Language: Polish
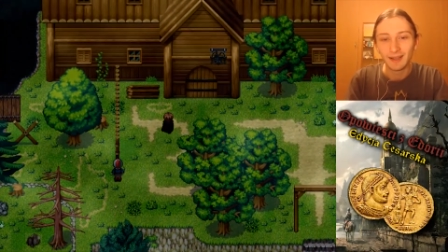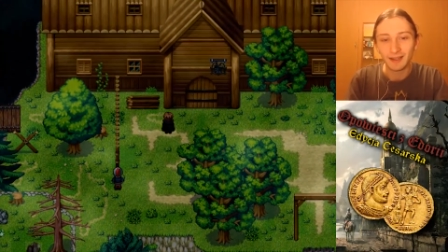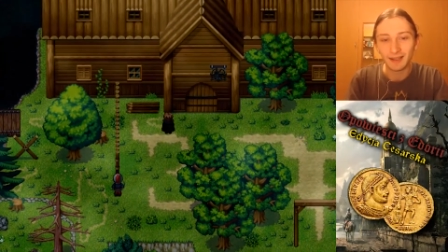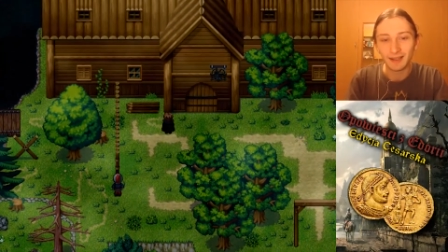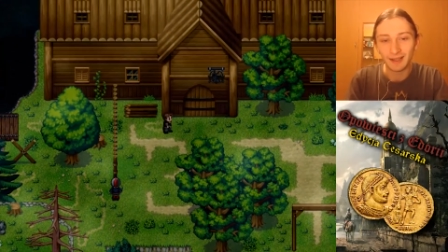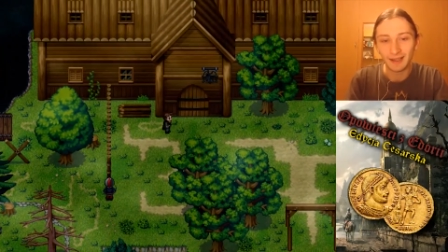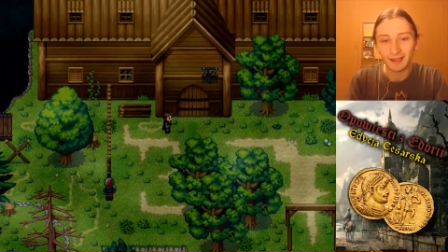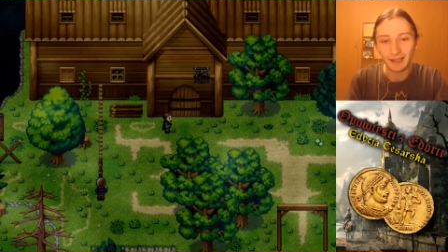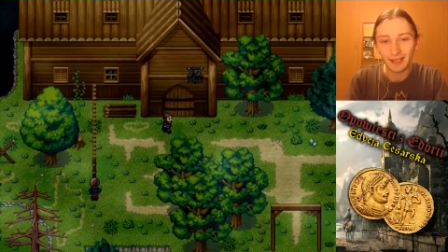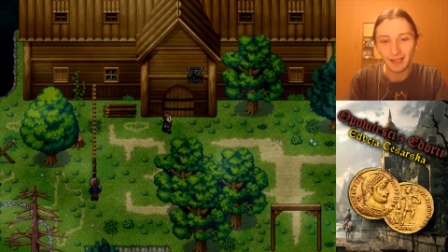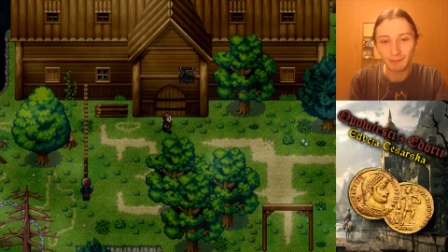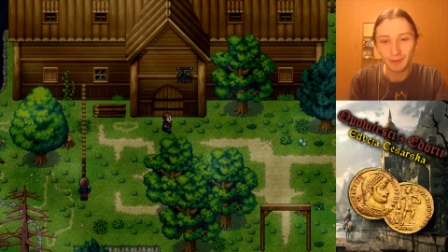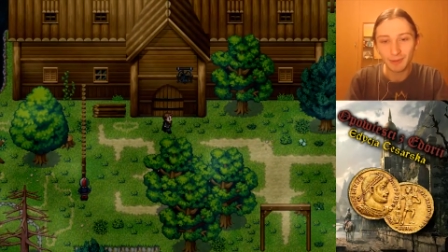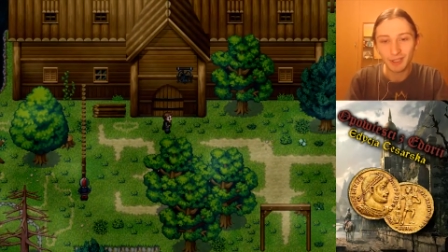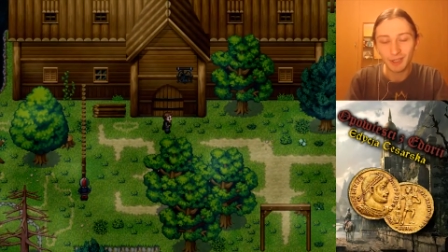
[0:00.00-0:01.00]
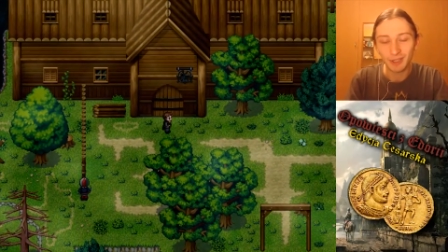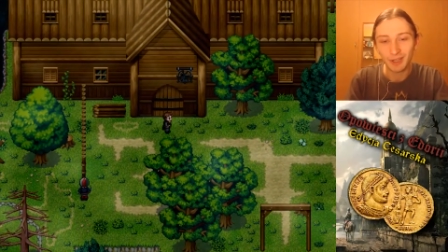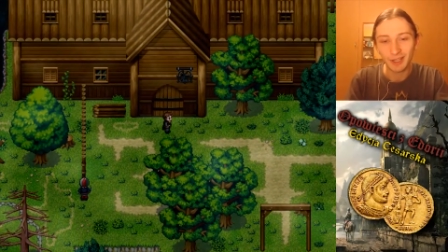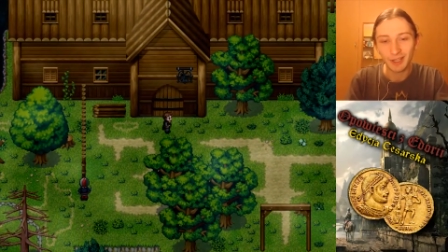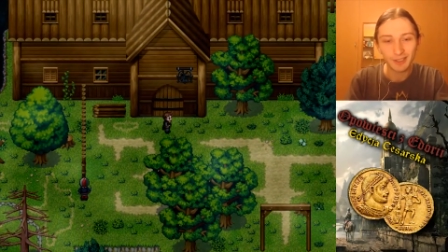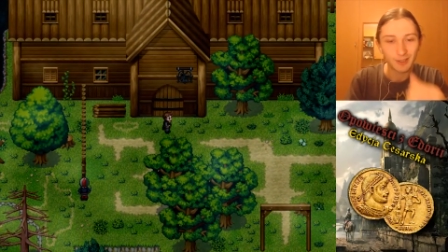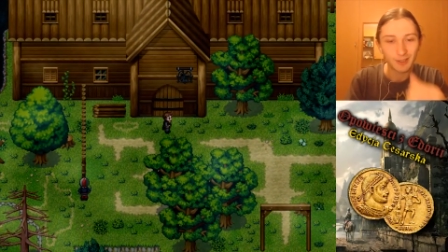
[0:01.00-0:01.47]
Ech, albo mi się
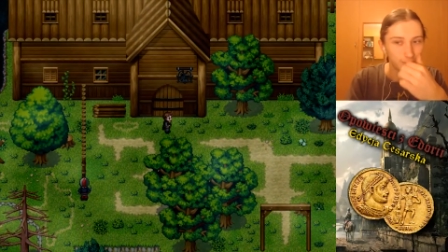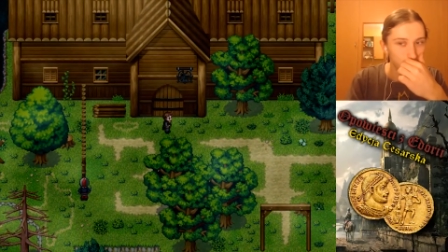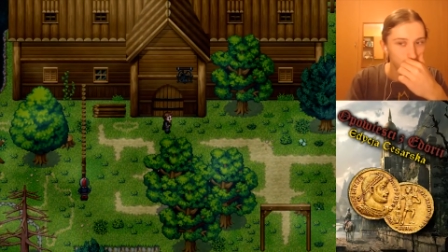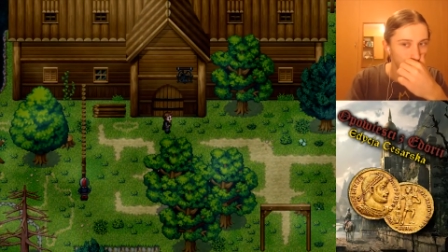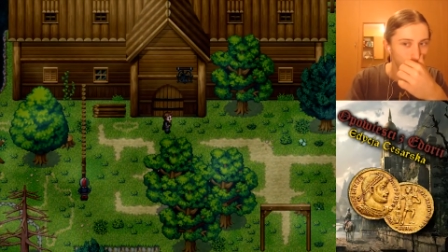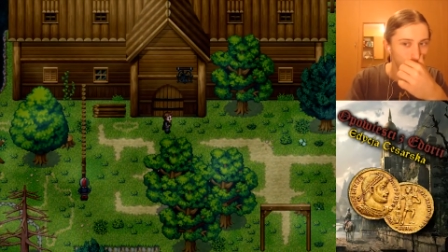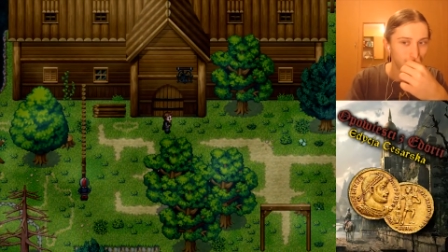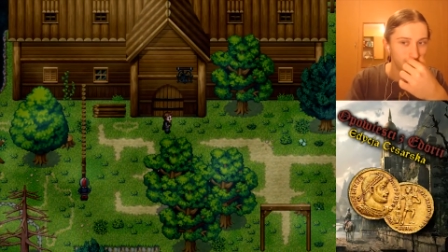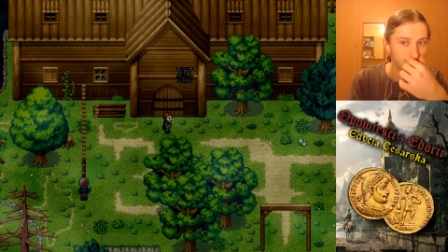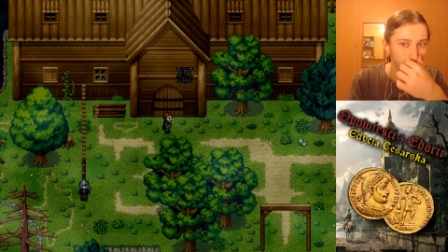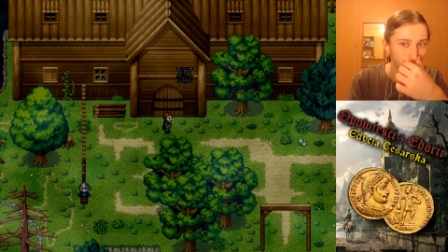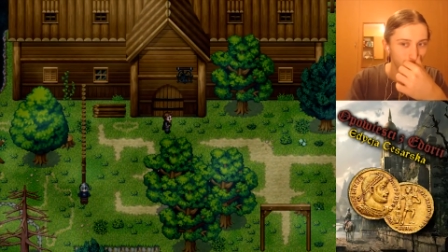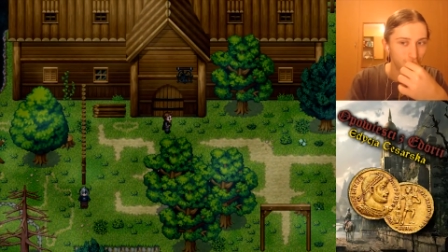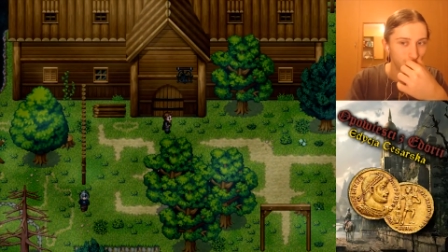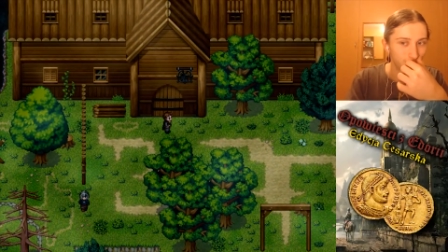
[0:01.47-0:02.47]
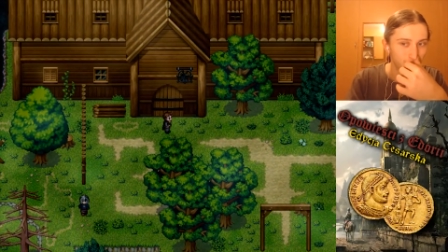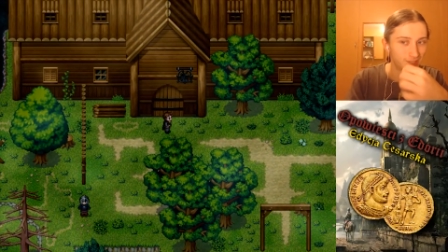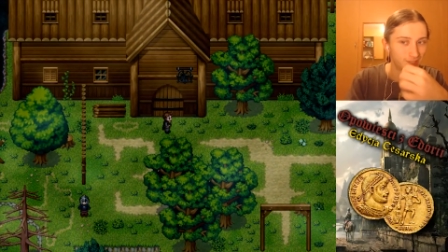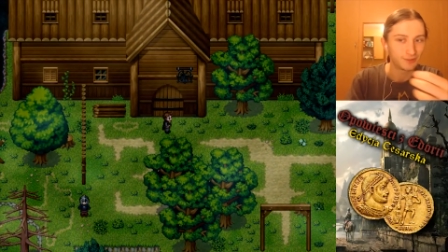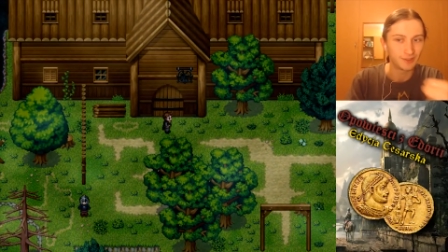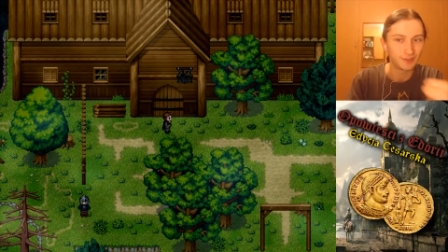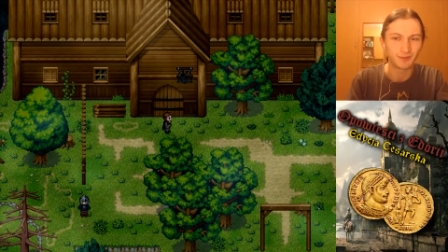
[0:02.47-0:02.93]
kojarzy z tą grupą na Facebooku,
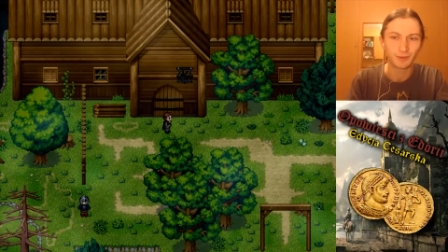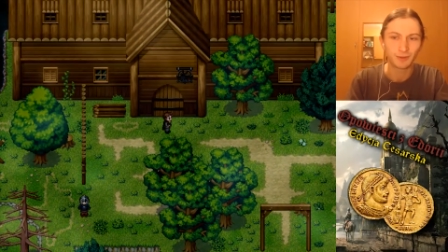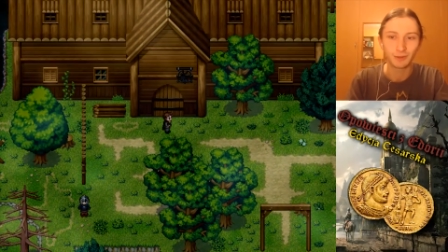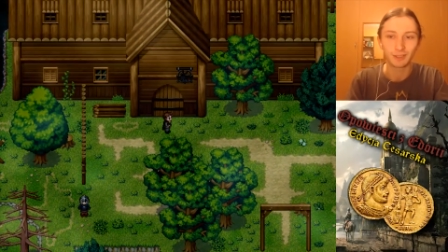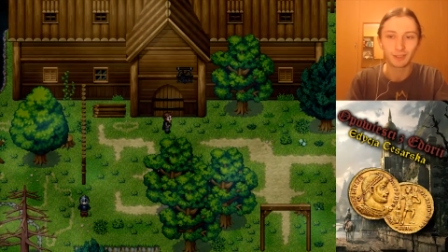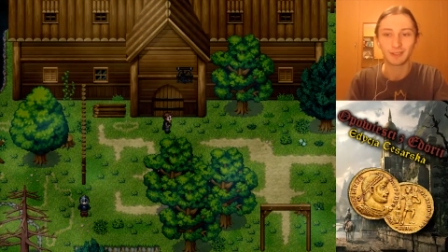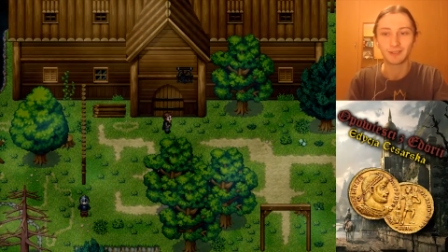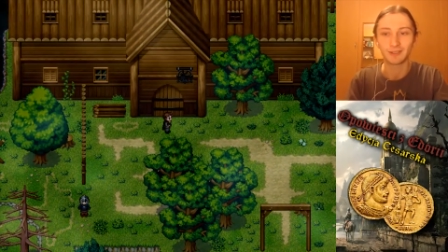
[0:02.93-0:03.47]
Czerwony Wschód się